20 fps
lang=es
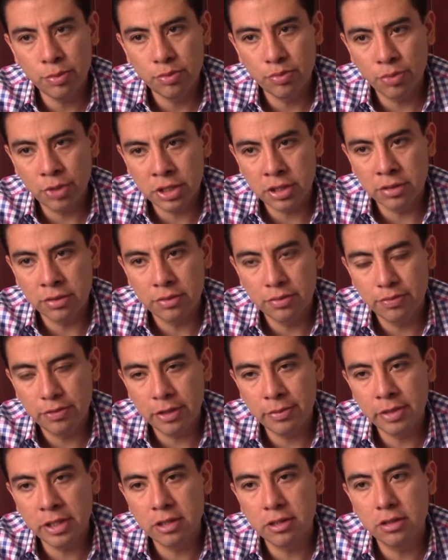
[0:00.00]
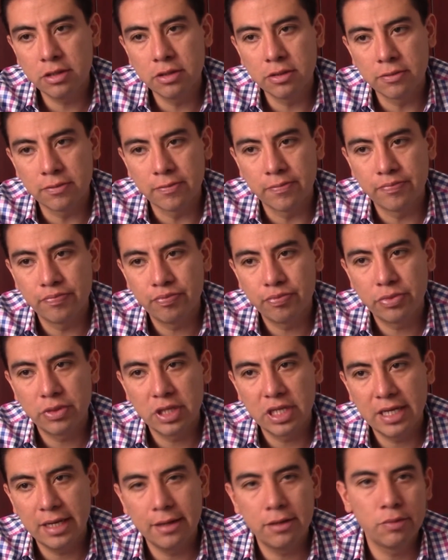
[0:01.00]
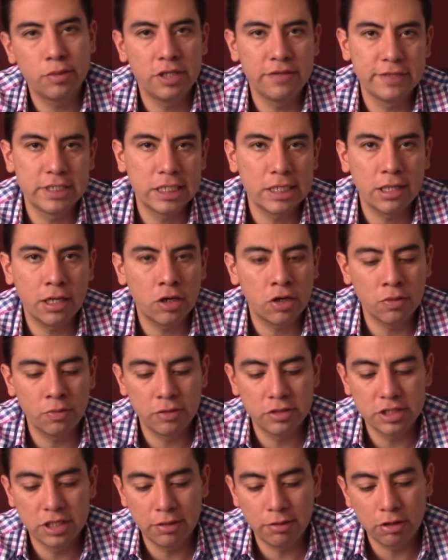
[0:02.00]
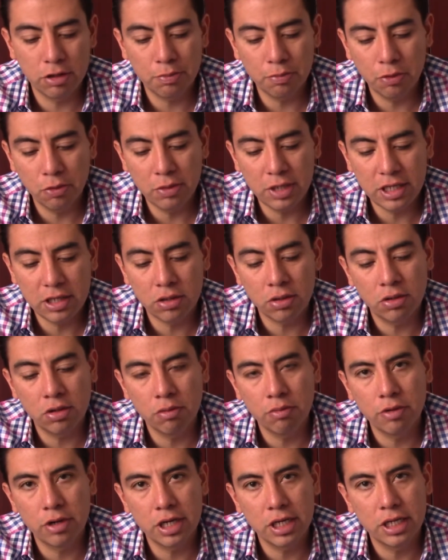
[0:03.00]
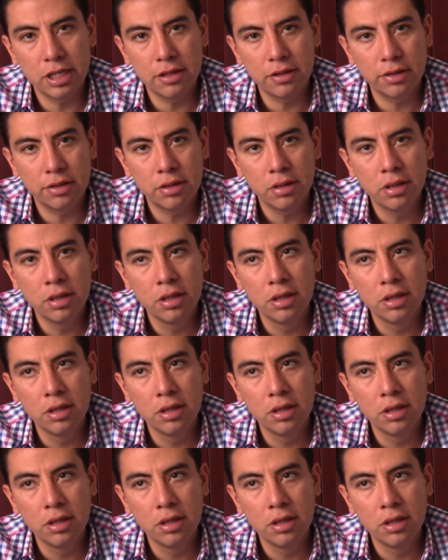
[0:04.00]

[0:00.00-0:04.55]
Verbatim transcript: Bueno, primero quiero manifestar que como servidor público, como regidor,